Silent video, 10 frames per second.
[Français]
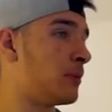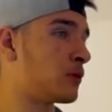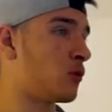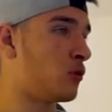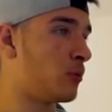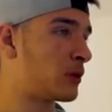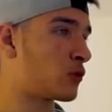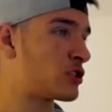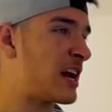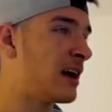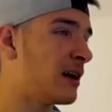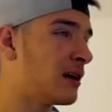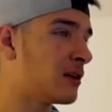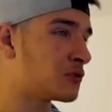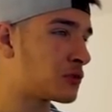pas trop pas trop cher
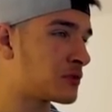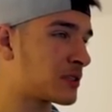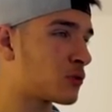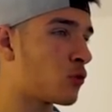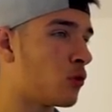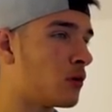65 euros